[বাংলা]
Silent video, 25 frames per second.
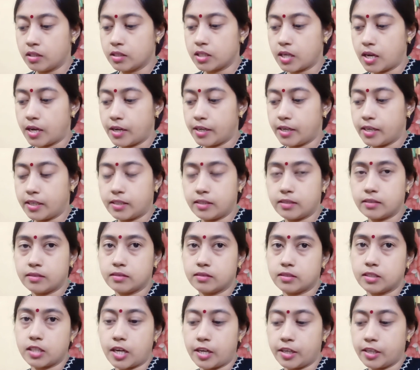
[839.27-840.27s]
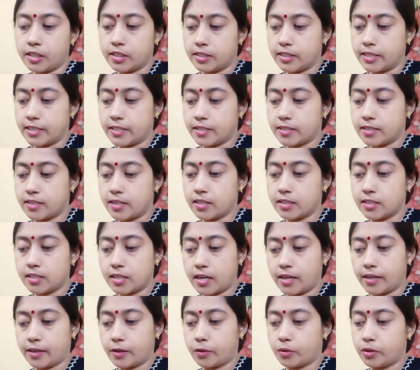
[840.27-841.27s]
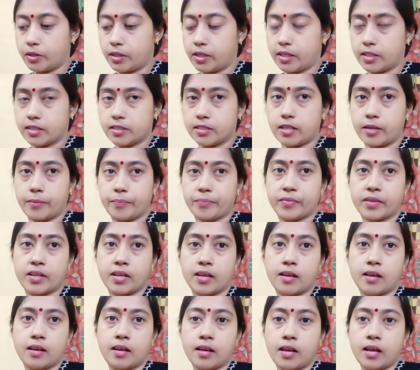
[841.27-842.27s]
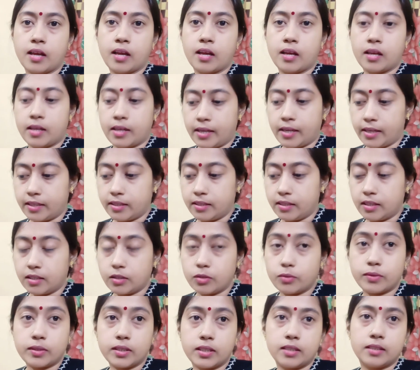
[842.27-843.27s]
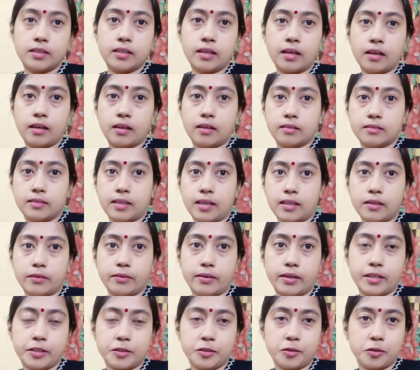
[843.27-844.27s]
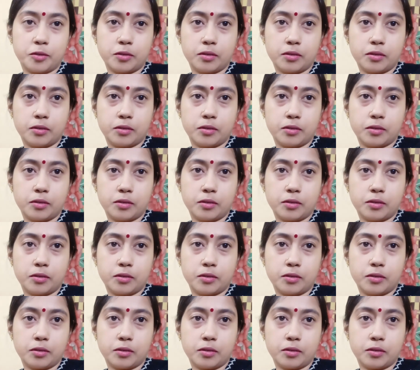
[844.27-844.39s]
শাইনের শাইনের ড্রেসটা সেলাই করে নিয়ে আসলাম এদিকে তোমাদের দাদা ভাই তো